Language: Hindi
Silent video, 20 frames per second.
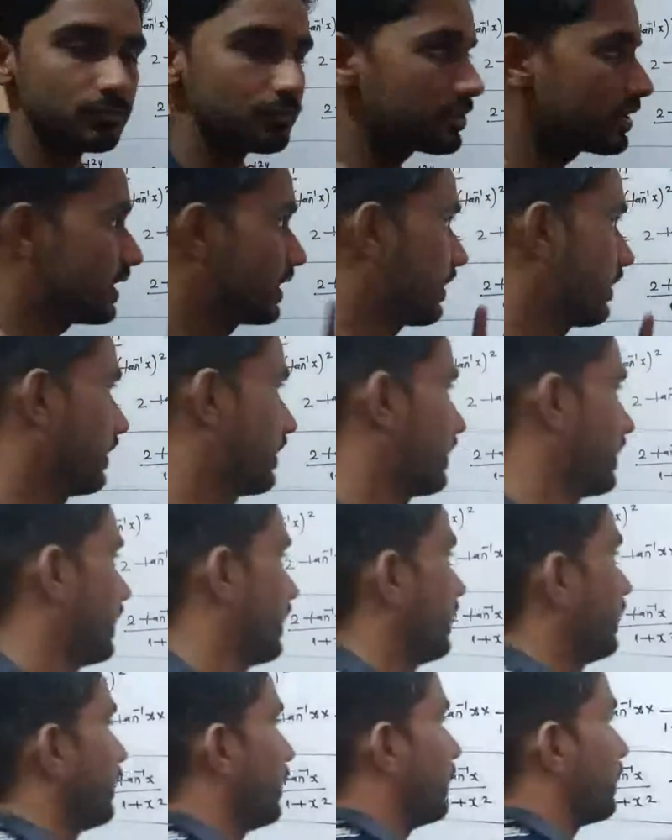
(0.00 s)
कुछ नहीं कट रहा है
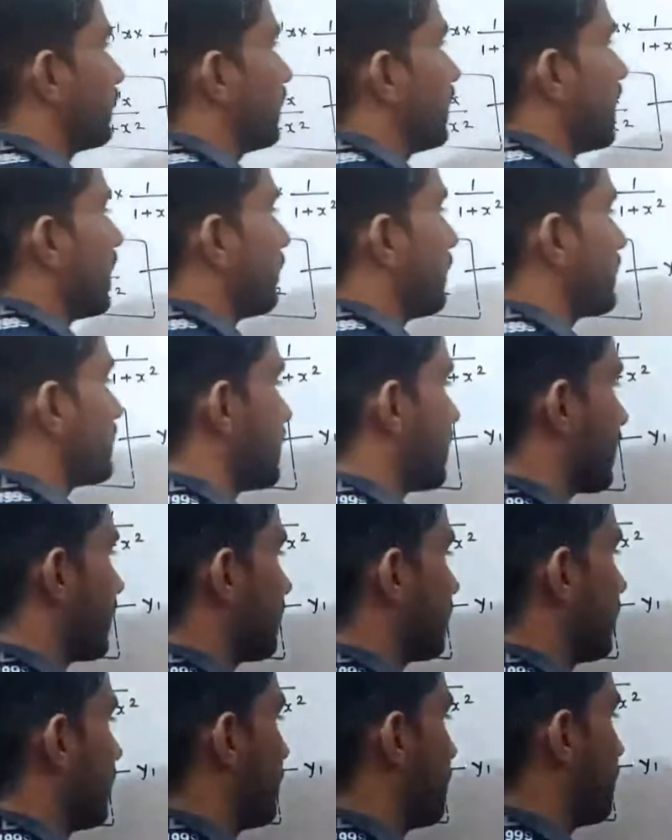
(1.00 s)
तो यहाँ बचा
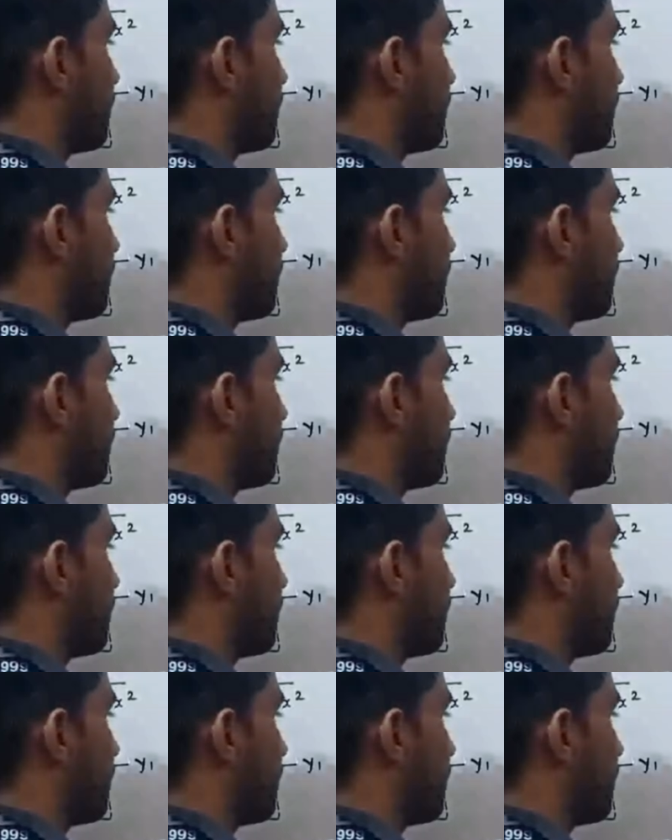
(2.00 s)
कितना